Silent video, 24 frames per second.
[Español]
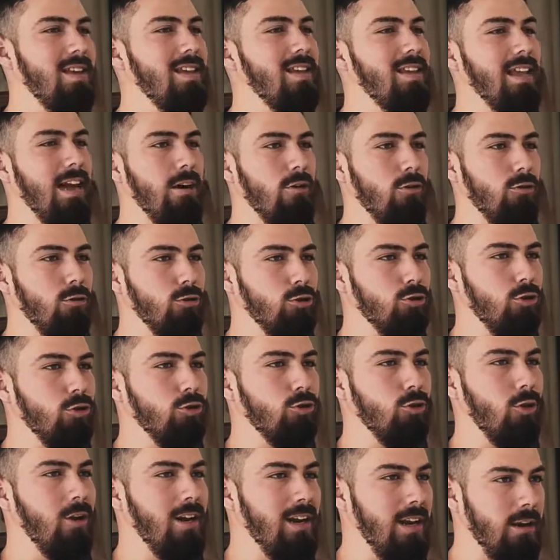Ya conozco
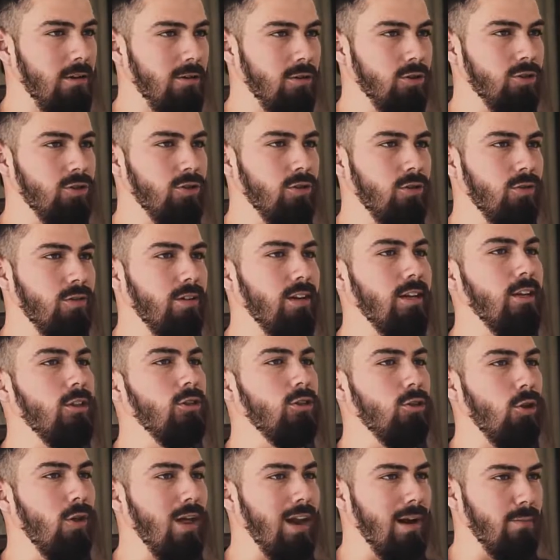todo el negocio,
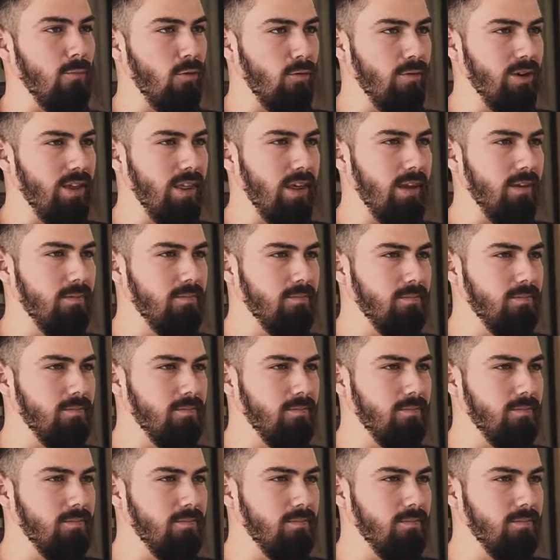toda la movida.